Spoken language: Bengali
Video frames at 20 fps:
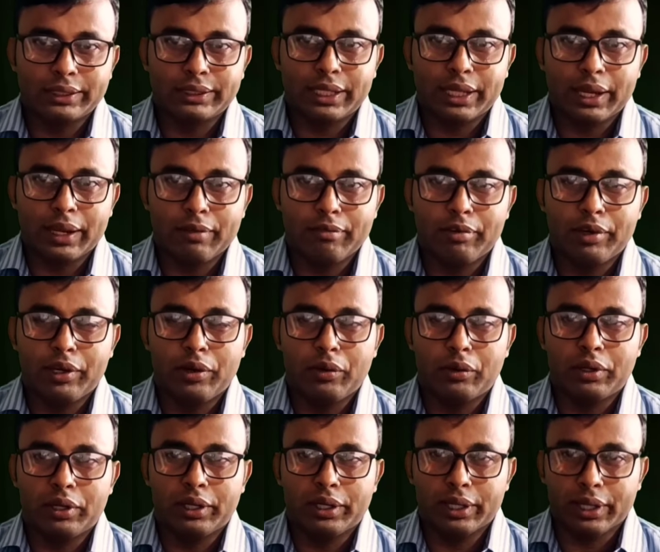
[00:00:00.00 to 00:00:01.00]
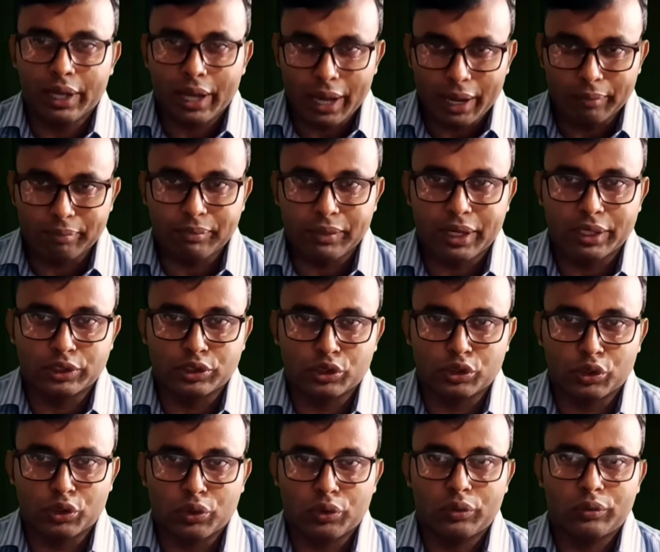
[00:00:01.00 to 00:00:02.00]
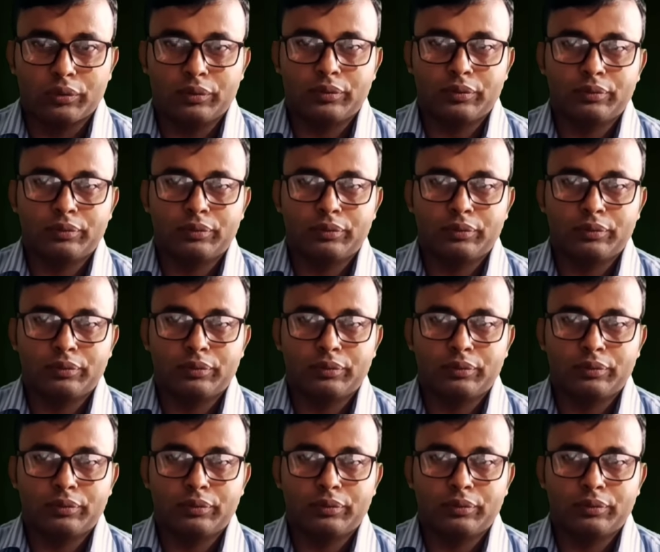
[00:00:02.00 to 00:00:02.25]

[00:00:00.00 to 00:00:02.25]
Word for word: আজকের এই ভিডিওটি আপনার জন্য